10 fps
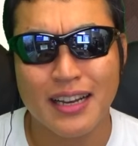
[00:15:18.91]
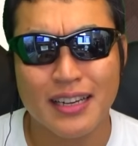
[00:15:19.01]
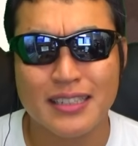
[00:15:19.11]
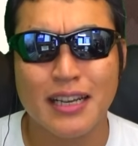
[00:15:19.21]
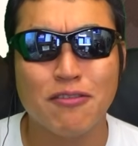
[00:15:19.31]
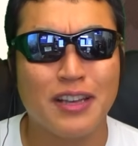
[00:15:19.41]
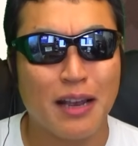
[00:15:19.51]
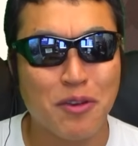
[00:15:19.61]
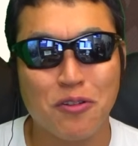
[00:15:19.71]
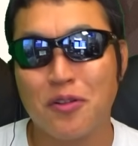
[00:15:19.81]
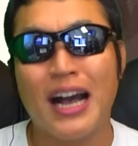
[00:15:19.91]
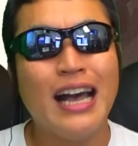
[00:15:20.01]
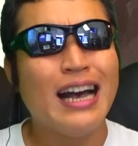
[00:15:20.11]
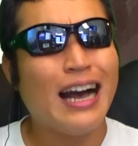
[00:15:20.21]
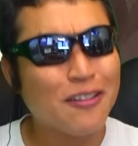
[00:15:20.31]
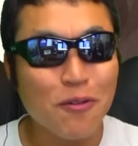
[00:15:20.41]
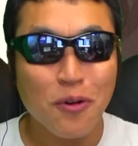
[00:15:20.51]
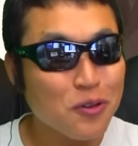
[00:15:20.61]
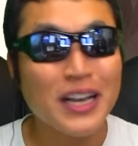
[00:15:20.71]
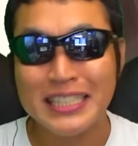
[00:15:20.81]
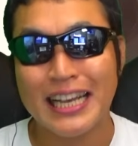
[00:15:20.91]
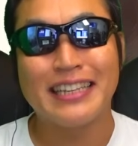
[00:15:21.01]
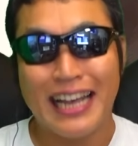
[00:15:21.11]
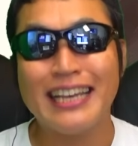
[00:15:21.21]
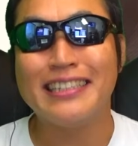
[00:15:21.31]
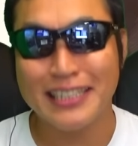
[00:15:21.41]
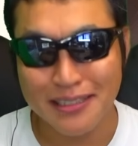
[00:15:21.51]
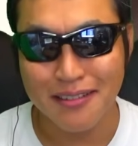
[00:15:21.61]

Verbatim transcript: から使うのやめようとか、あのもどかしさがないんです